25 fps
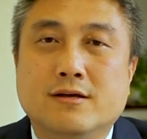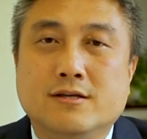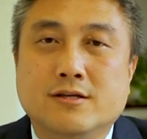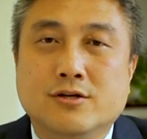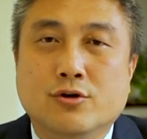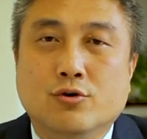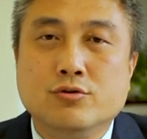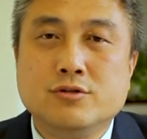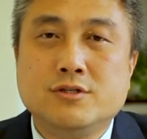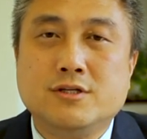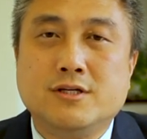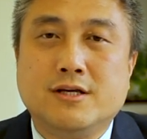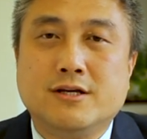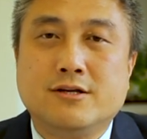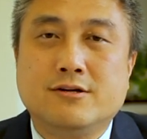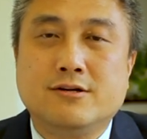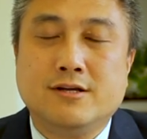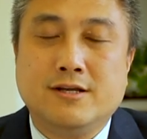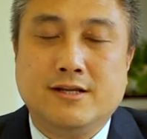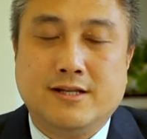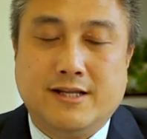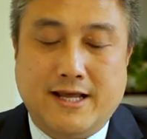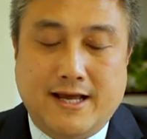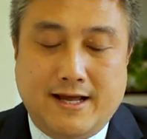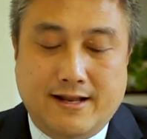尤其是
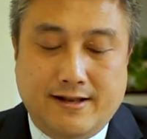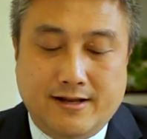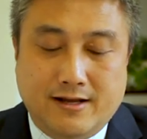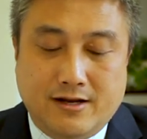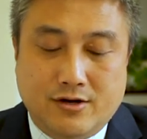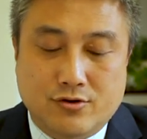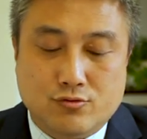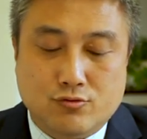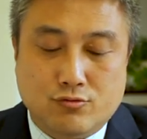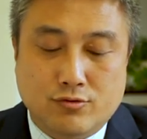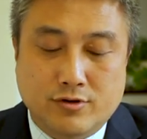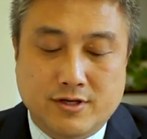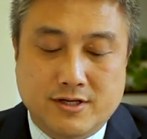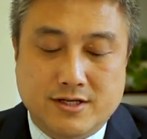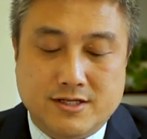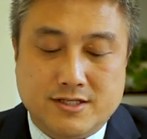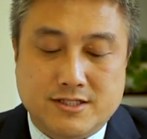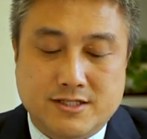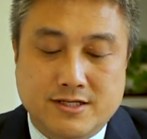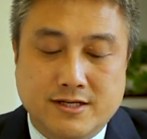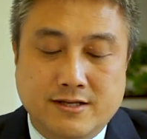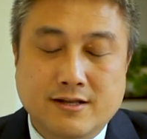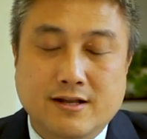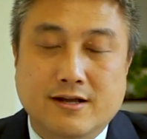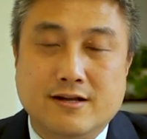一点呢，如果你
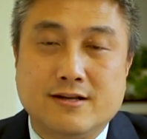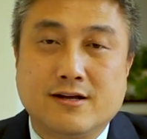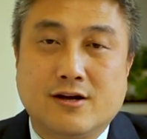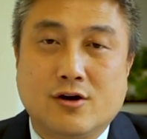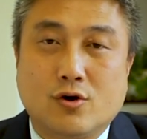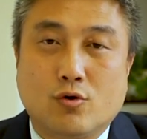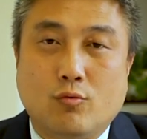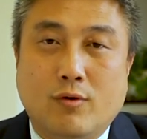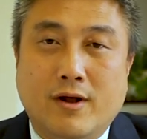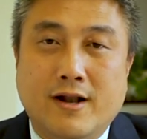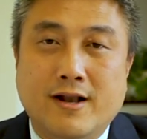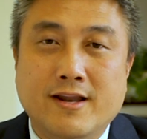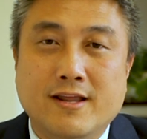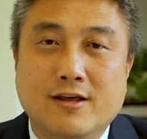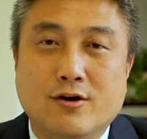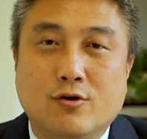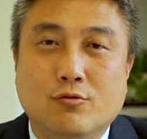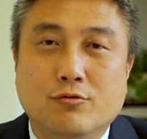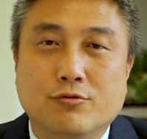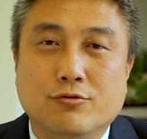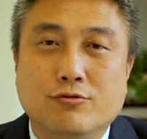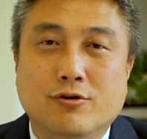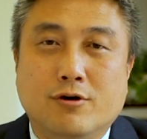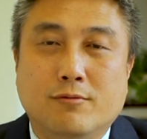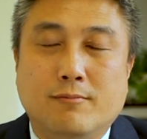新的这个管理
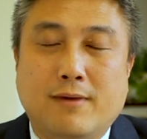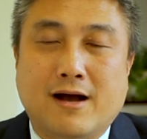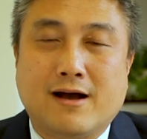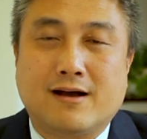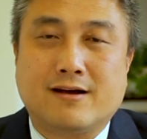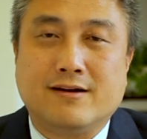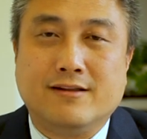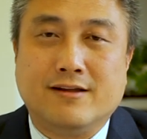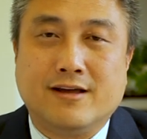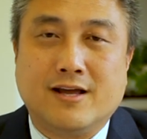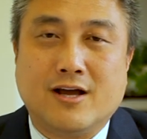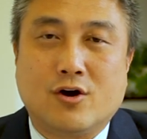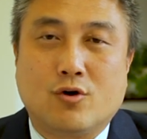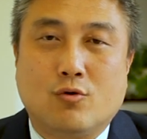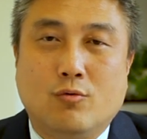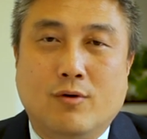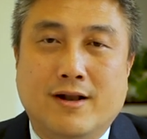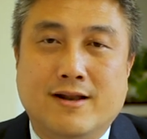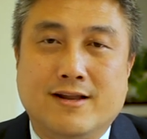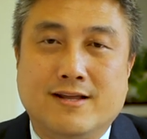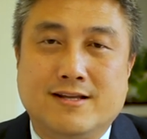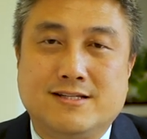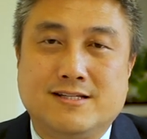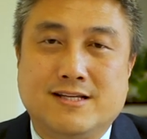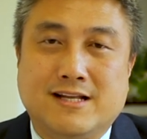工作嘛，可能要管
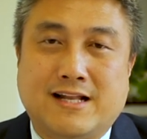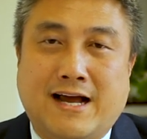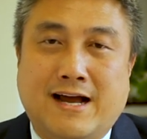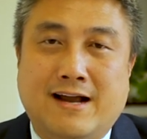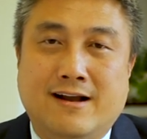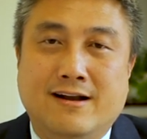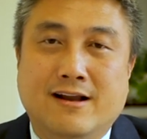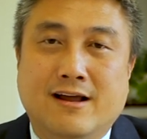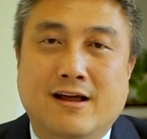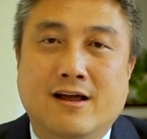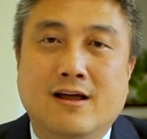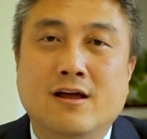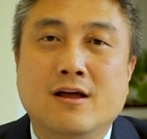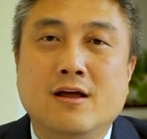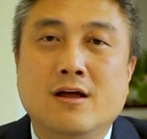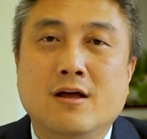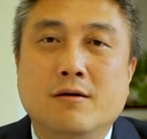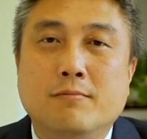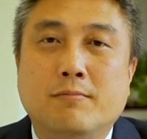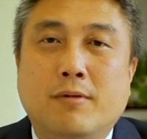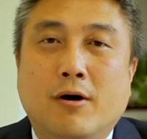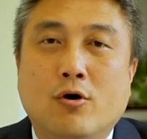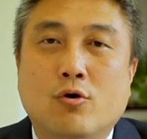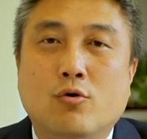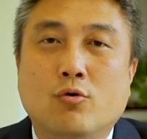理其他人，
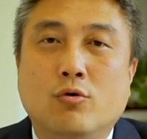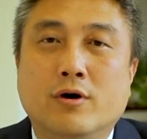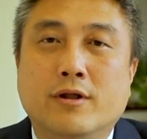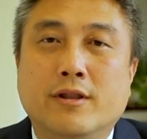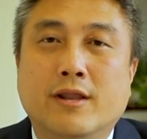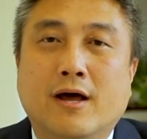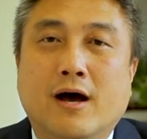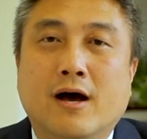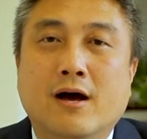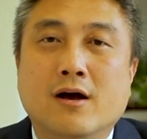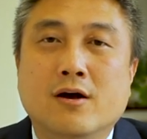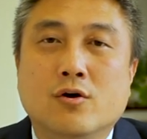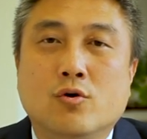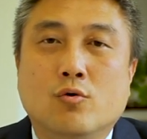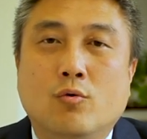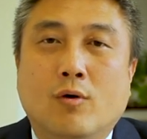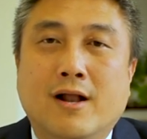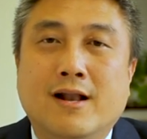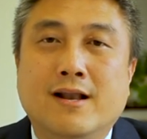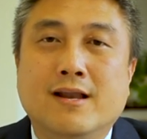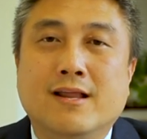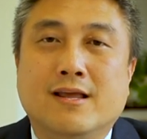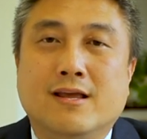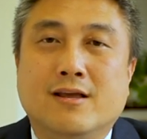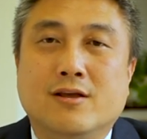包括呢
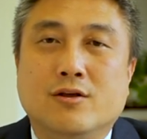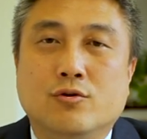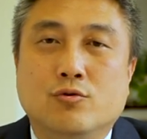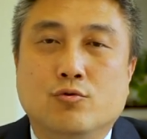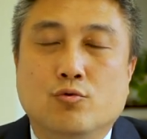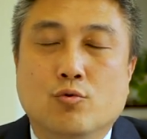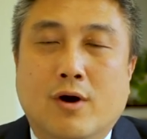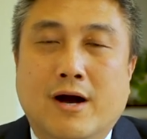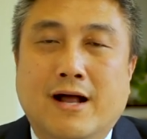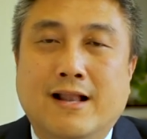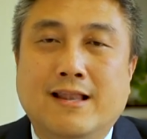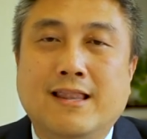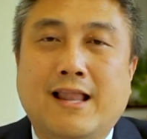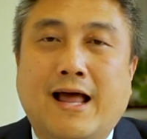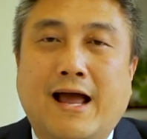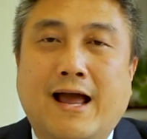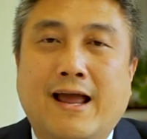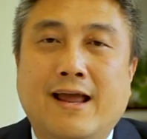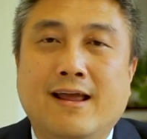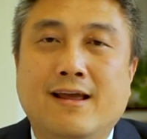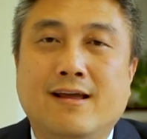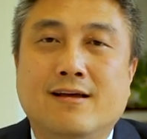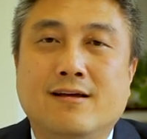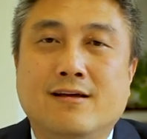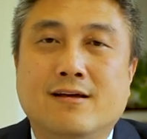管理原
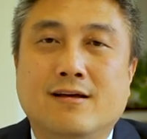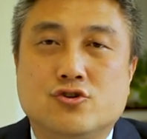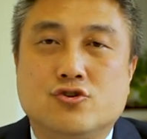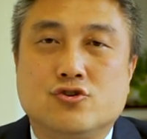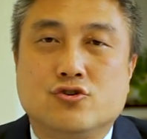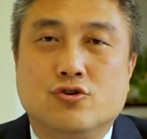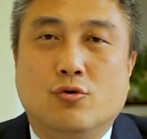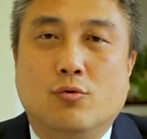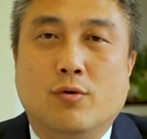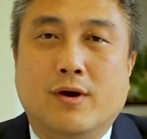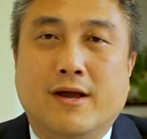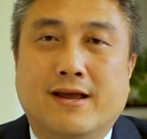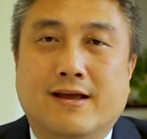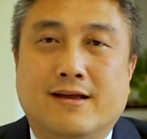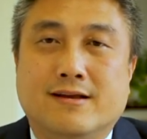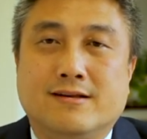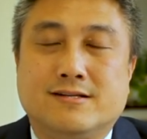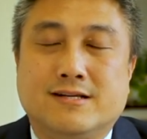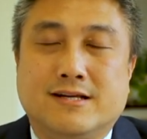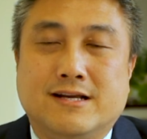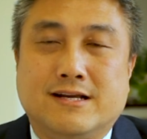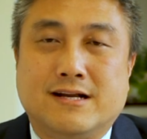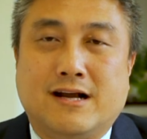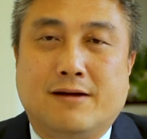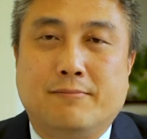来职位
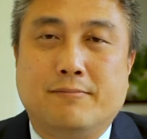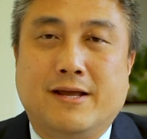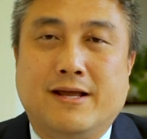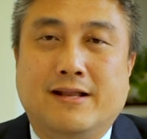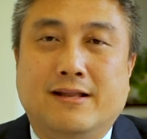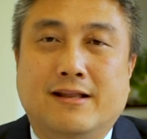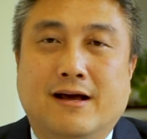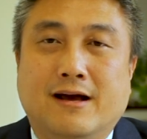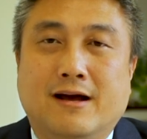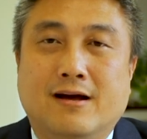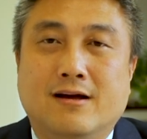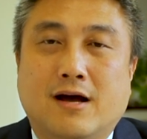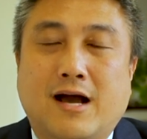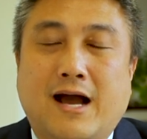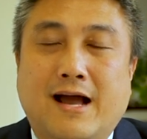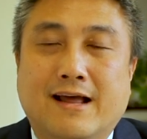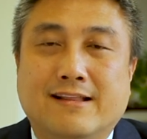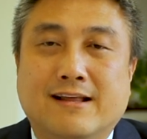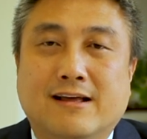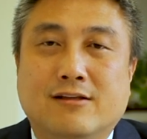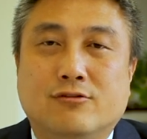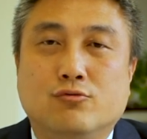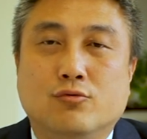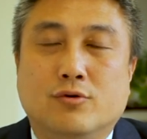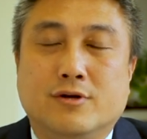这上面的还
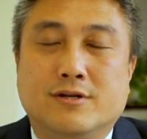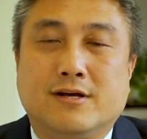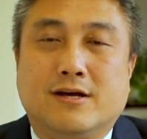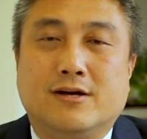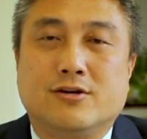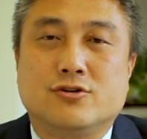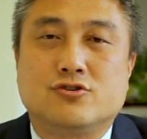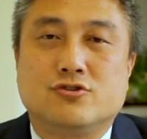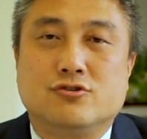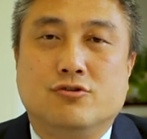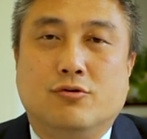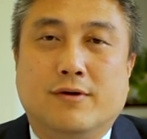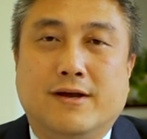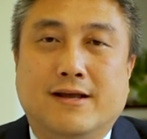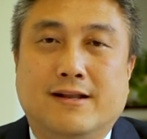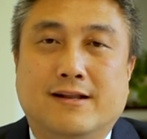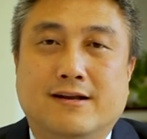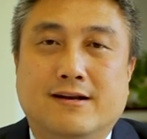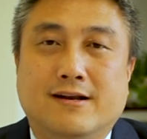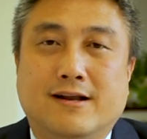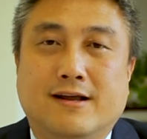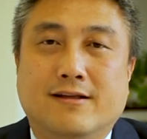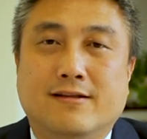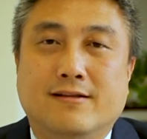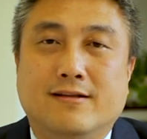在做这个职位的
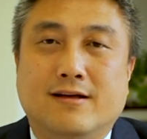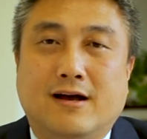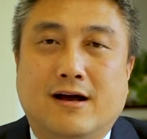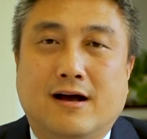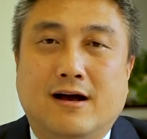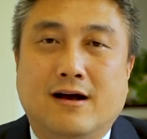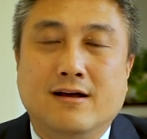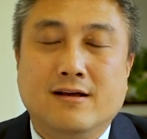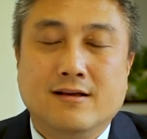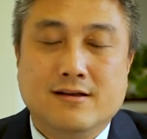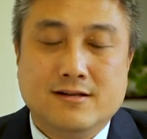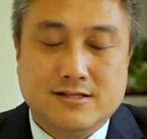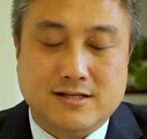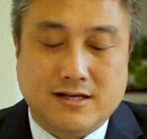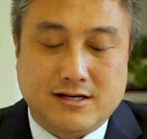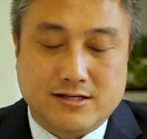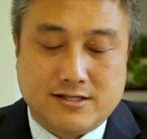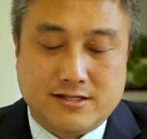人啊，像